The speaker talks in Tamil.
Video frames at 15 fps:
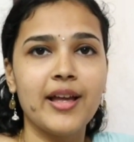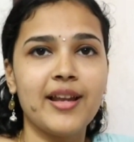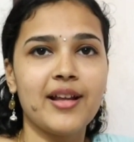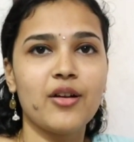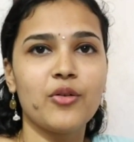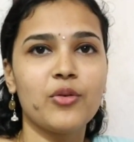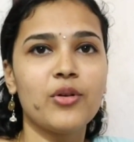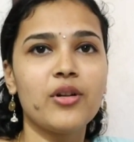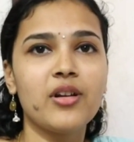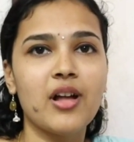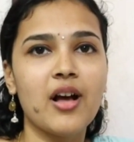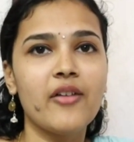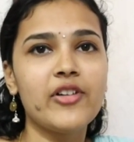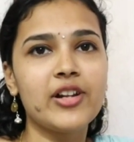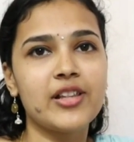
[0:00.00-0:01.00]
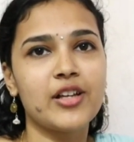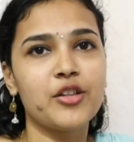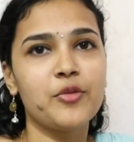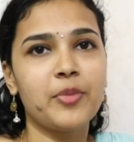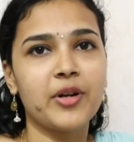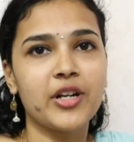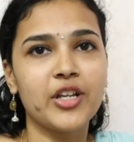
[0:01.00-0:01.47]
எனக்கு அவங்களோட நாவல்
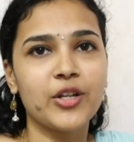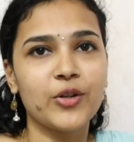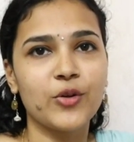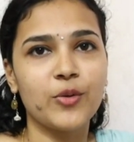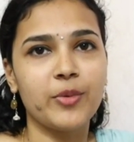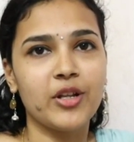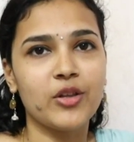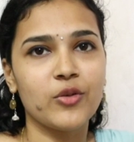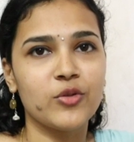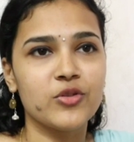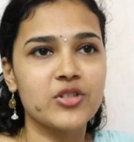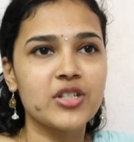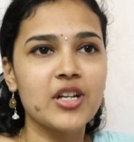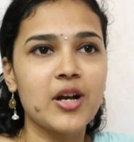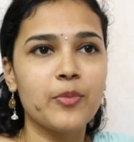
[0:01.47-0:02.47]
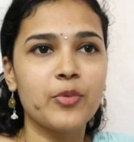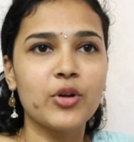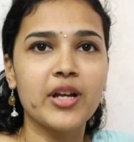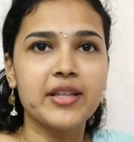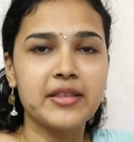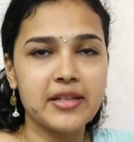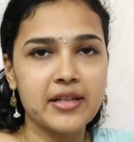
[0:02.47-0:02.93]
ஏதாவது படிக்கணும் அப்படின்னு தோணுச்சு அப்போ
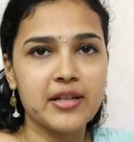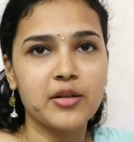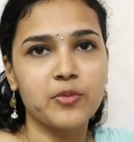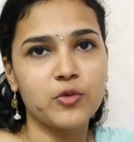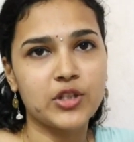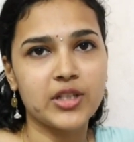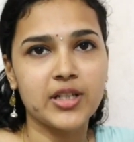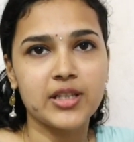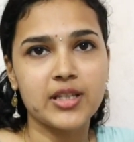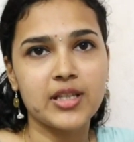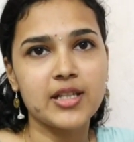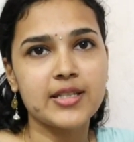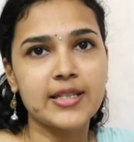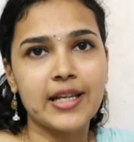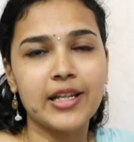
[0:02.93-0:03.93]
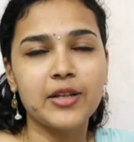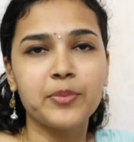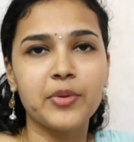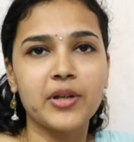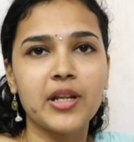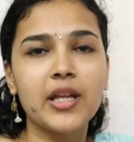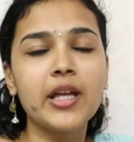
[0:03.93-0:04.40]
நான் இந்த புத்தகத்தை தான்
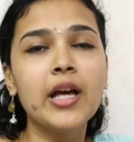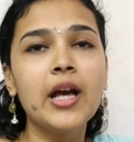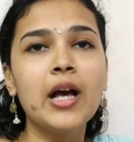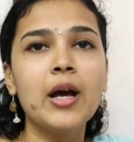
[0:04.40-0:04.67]
செலக்ட் பண்ணி